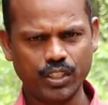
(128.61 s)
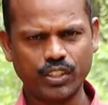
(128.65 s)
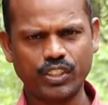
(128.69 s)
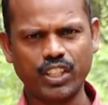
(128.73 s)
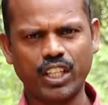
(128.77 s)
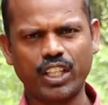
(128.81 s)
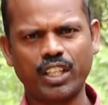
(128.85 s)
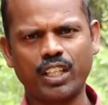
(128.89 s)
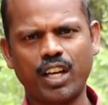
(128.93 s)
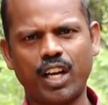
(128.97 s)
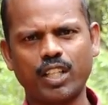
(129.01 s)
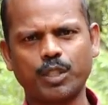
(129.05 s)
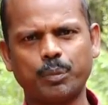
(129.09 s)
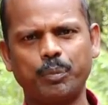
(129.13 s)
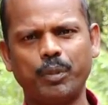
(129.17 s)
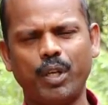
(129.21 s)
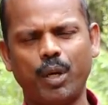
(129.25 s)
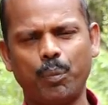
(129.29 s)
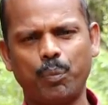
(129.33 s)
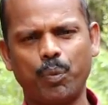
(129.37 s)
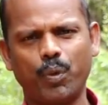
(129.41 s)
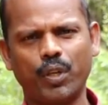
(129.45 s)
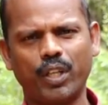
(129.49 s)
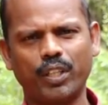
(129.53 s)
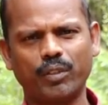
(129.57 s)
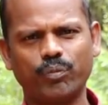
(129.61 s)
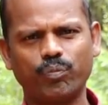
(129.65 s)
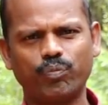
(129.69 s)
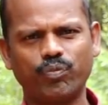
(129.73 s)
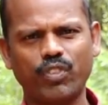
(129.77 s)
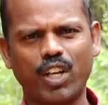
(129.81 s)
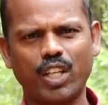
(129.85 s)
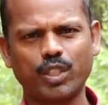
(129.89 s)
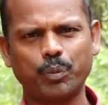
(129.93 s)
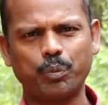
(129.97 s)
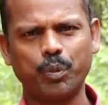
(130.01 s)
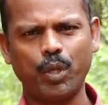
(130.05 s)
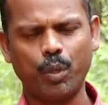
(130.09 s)
சரி ஹாஸ்பிட்டல் போனேன்
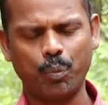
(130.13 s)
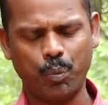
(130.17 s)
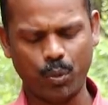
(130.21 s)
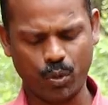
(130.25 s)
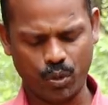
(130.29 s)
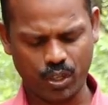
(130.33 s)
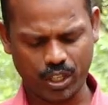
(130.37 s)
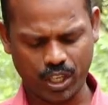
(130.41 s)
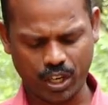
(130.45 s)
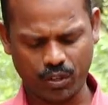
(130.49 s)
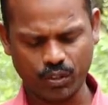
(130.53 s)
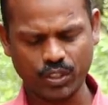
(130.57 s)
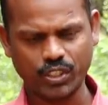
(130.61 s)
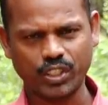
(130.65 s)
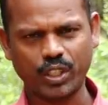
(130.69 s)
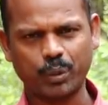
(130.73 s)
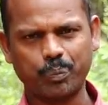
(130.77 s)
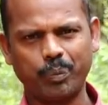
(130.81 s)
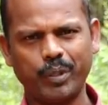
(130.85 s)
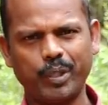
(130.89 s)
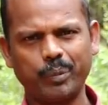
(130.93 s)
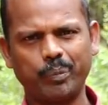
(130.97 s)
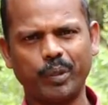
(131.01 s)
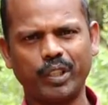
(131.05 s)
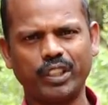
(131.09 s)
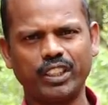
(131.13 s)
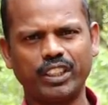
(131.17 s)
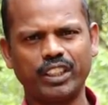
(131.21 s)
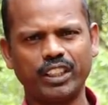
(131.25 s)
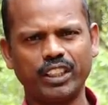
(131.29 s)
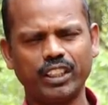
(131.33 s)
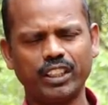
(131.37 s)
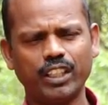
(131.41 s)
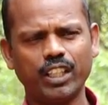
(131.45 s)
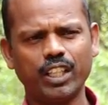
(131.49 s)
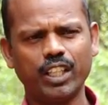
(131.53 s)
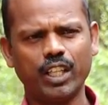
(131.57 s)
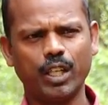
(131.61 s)
ஹாஸ்பிட்டல் போனோன்னே அவங்க செக் பண்ணி பார்த்துட்டு
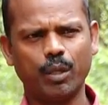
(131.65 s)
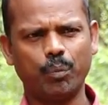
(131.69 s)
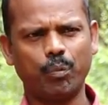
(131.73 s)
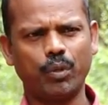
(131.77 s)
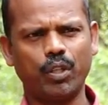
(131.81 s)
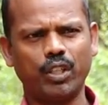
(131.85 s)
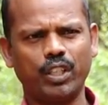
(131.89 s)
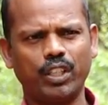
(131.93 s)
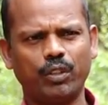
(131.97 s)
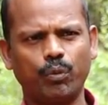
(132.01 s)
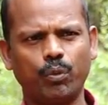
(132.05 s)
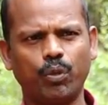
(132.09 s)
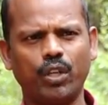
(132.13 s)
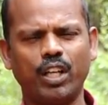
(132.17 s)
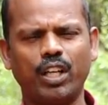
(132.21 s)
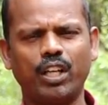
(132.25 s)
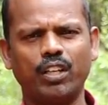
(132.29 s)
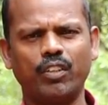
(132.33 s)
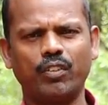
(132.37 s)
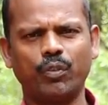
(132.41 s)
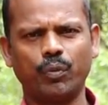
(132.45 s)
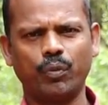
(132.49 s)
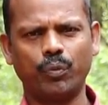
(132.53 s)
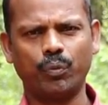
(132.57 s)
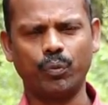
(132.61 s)
இது மாதிரி உரலில்